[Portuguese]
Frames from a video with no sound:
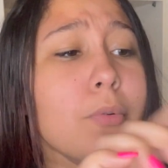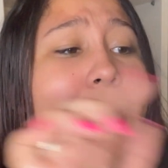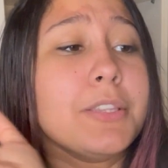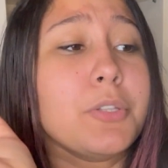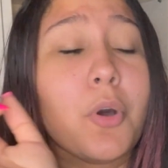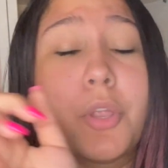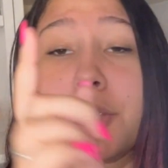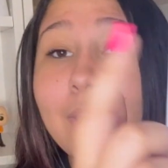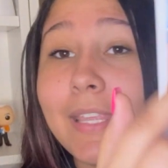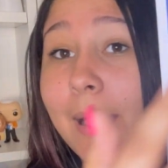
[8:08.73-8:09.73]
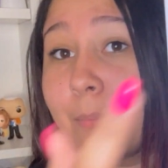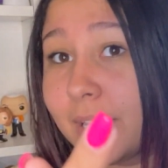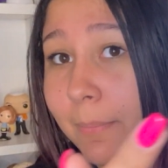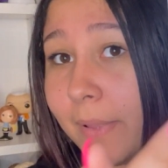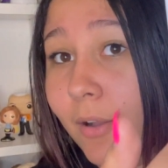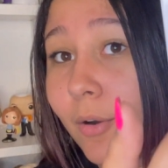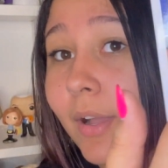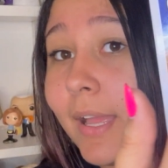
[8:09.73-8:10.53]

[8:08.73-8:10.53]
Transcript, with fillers: o Antônio e a Mirabel.